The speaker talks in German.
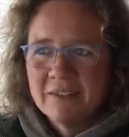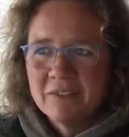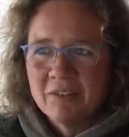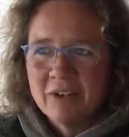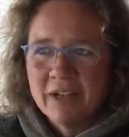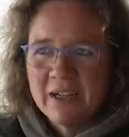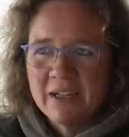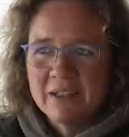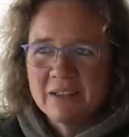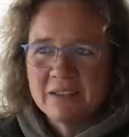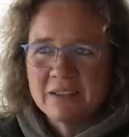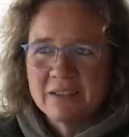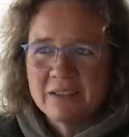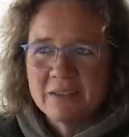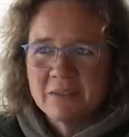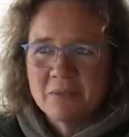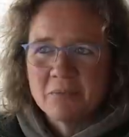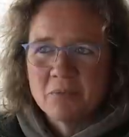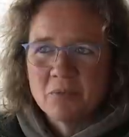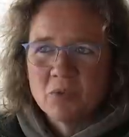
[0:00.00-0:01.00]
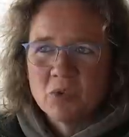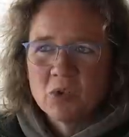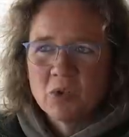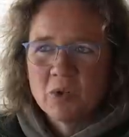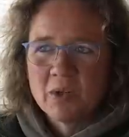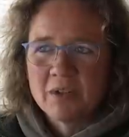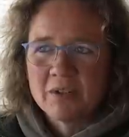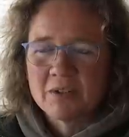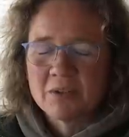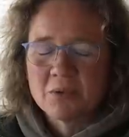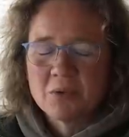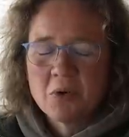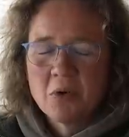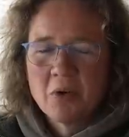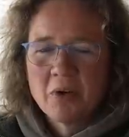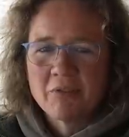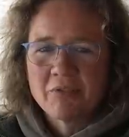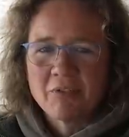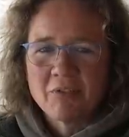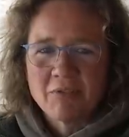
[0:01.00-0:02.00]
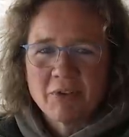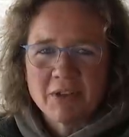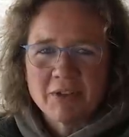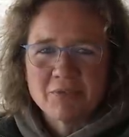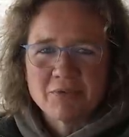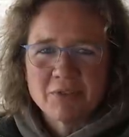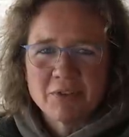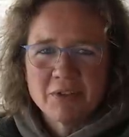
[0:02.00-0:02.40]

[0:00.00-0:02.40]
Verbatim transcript: weil ähm, nur, dass du ungefähr weißt,